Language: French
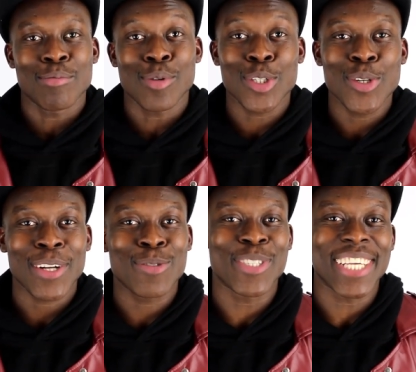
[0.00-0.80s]
Bonjour
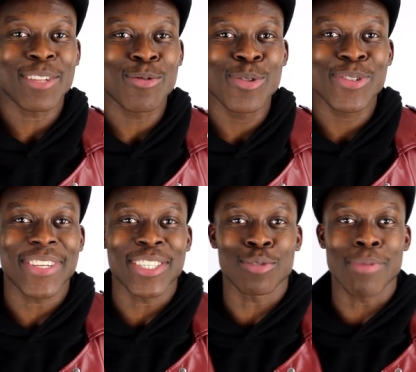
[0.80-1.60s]
à toutes et à tous,
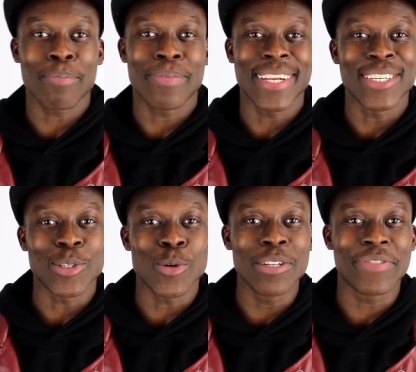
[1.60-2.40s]
je m'appelle
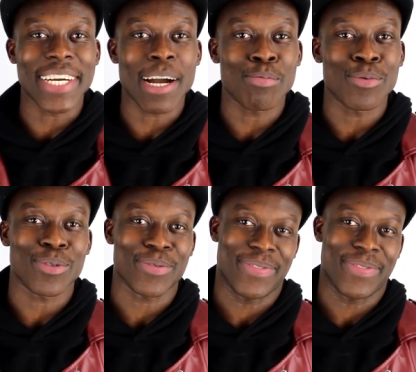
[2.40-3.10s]
Olivier Capot.